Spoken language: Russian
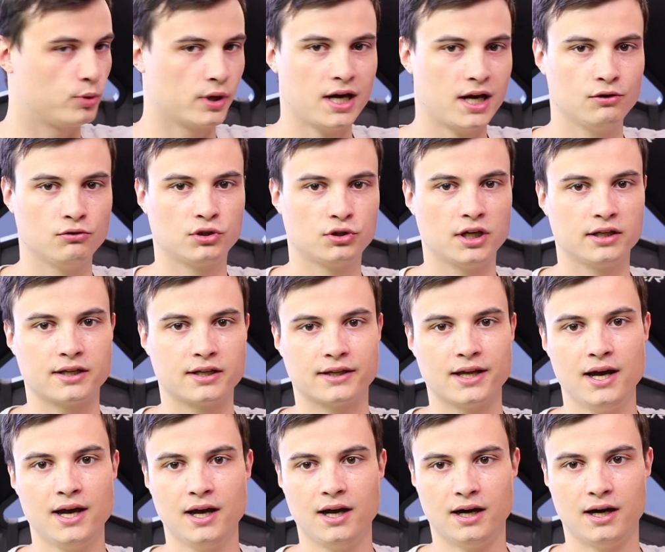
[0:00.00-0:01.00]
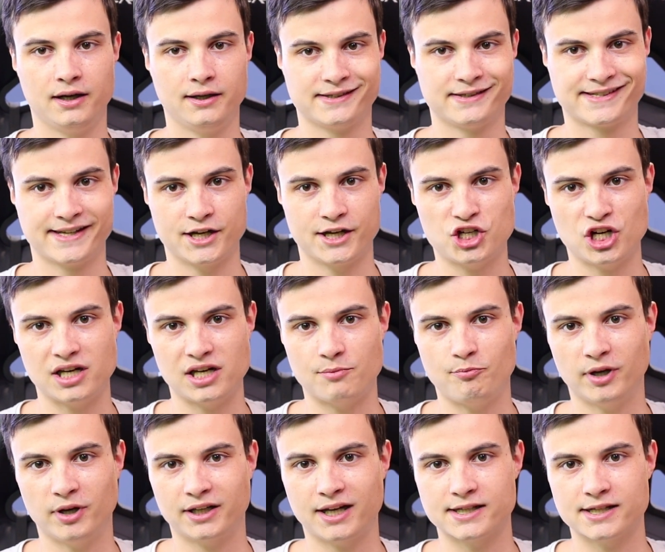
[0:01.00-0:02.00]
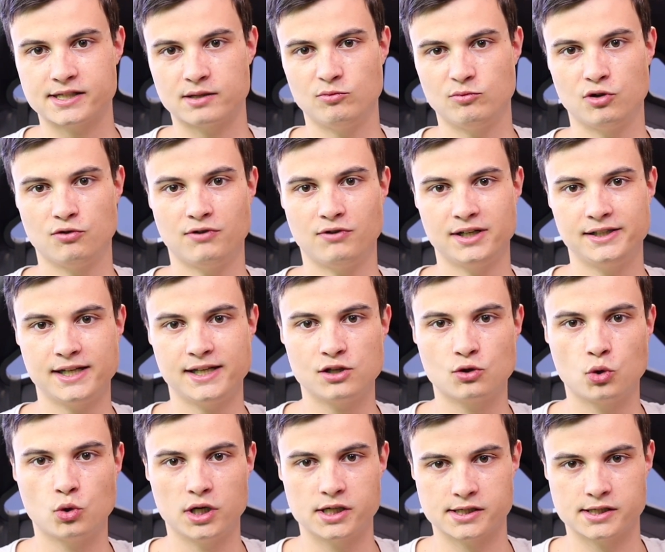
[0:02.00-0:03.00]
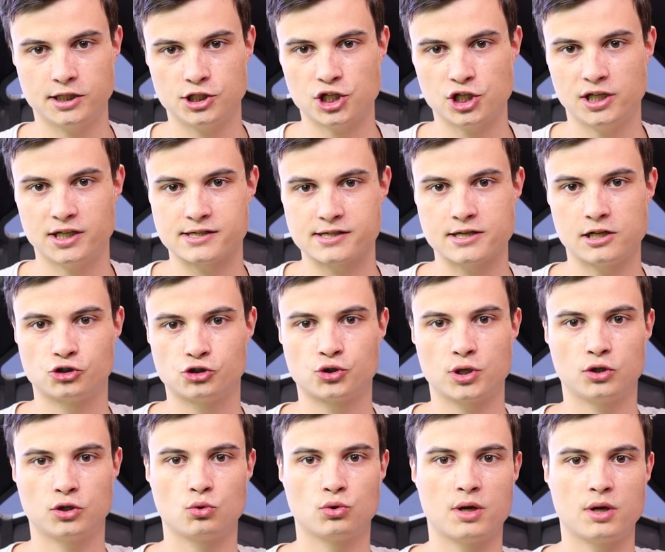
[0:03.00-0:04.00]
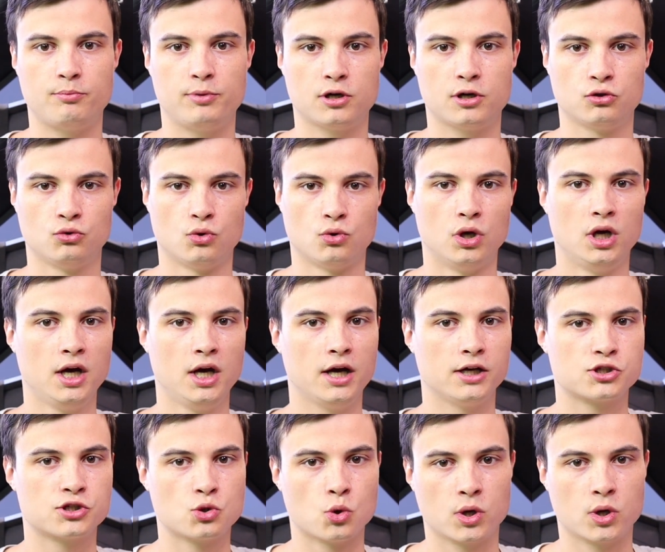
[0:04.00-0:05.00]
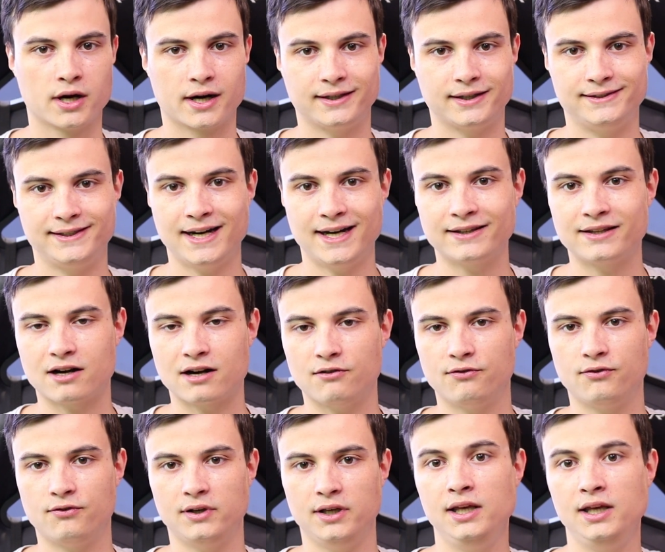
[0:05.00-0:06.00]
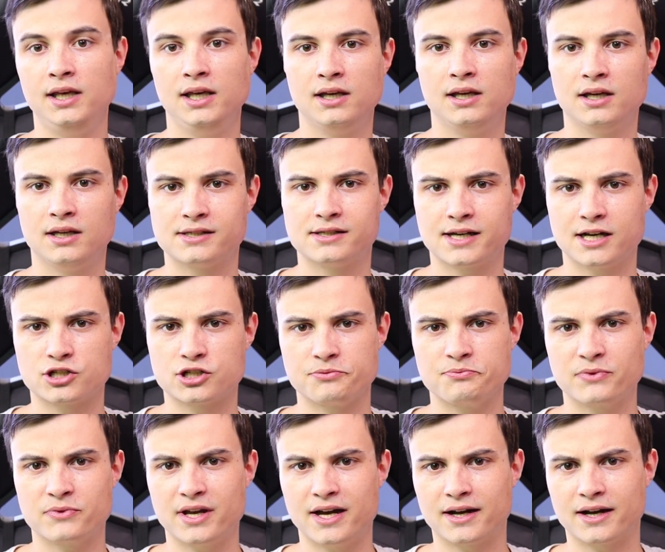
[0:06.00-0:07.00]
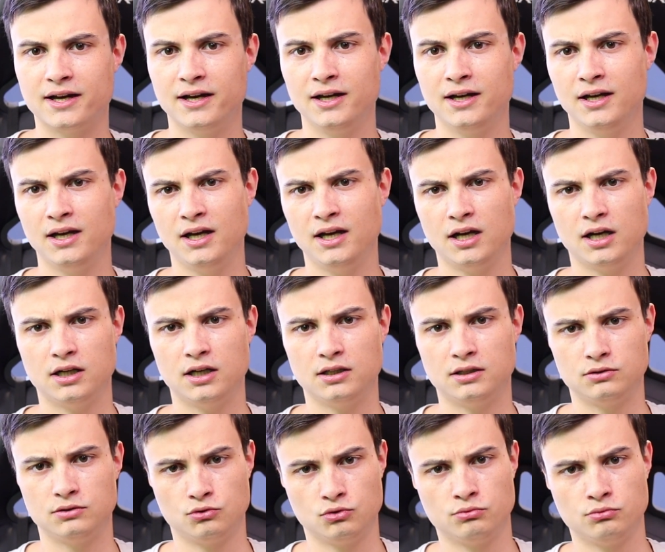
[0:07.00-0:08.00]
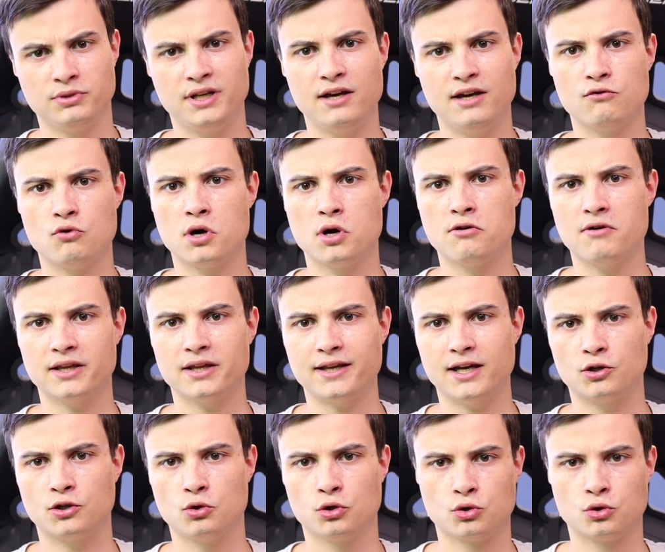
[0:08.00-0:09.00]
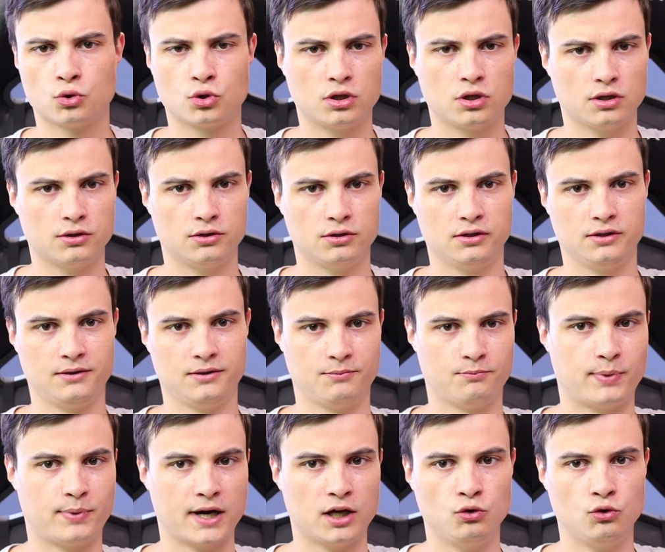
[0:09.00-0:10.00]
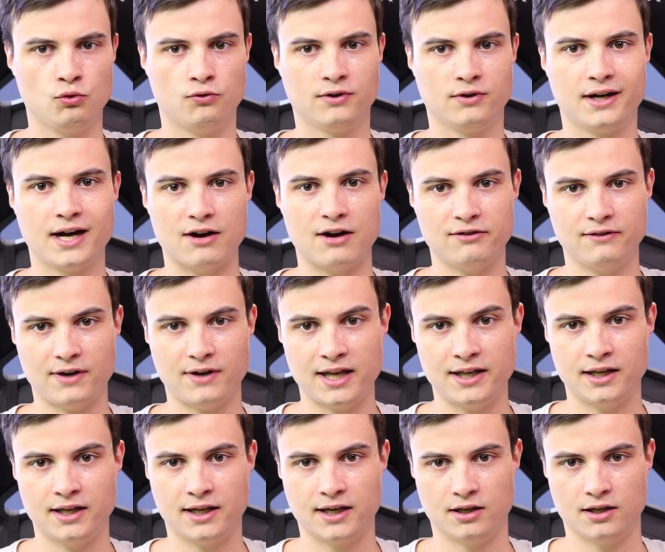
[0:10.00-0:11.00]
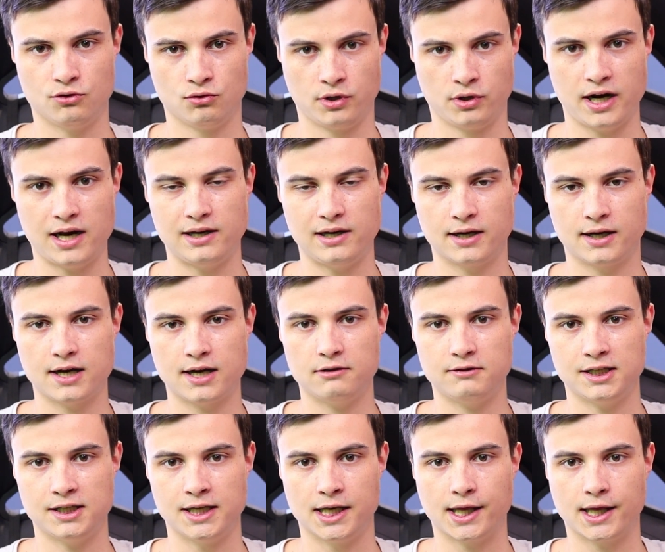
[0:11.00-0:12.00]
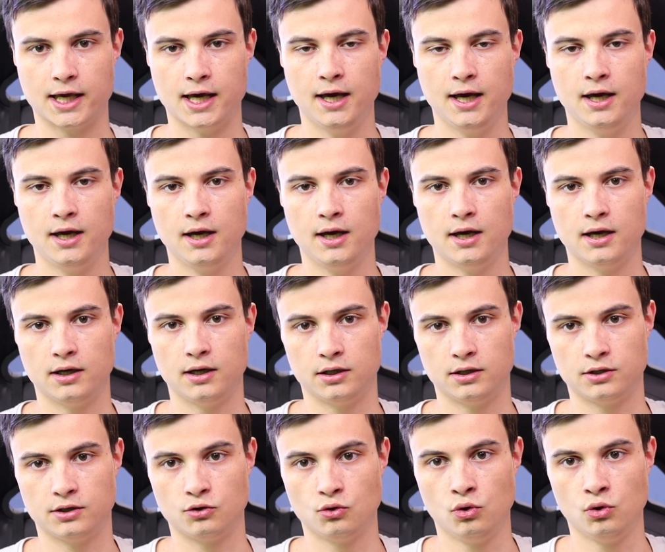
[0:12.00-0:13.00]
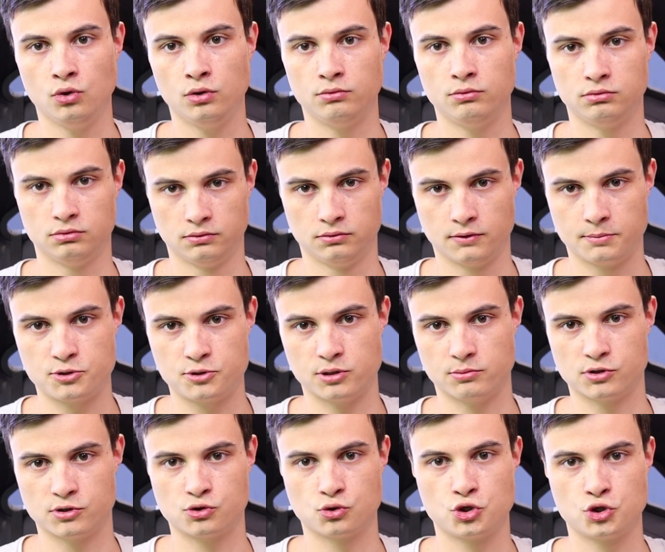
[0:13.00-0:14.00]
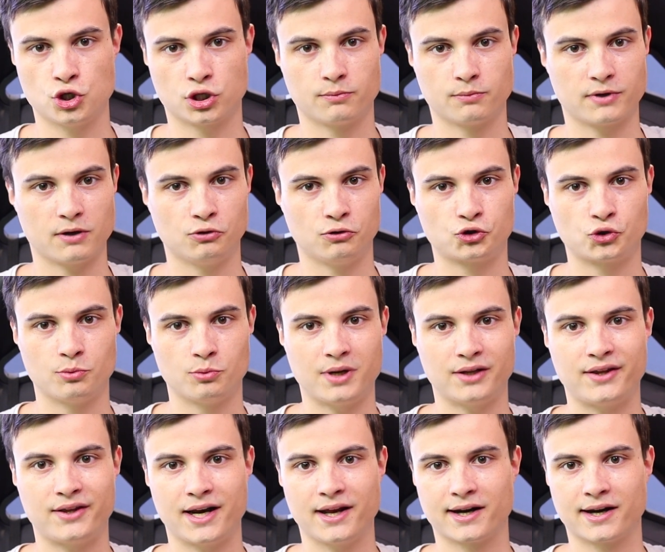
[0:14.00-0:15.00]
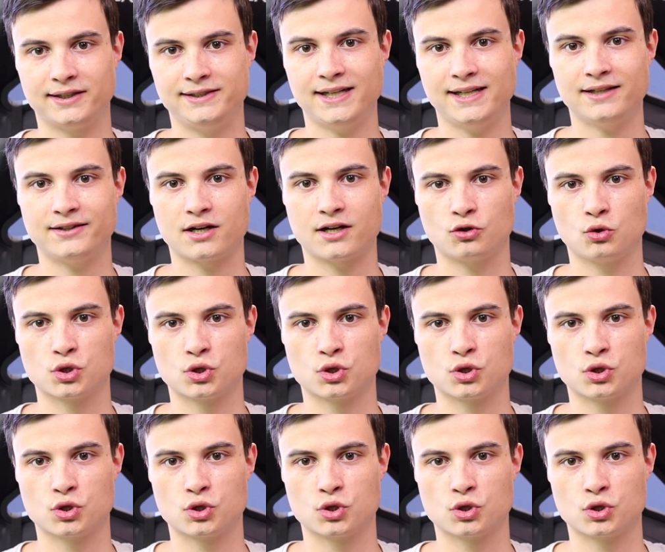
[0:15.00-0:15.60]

брал вот этот а, изначально под кастомную водянку, я изначально знал, что я туда пихну столько радиаторов, и, скажем так, э, ну, мне его хватает, хоть тут э, продув говняненький, ну, реально говяненький, э, но, в общем, с учетом того, что у меня три радиатора,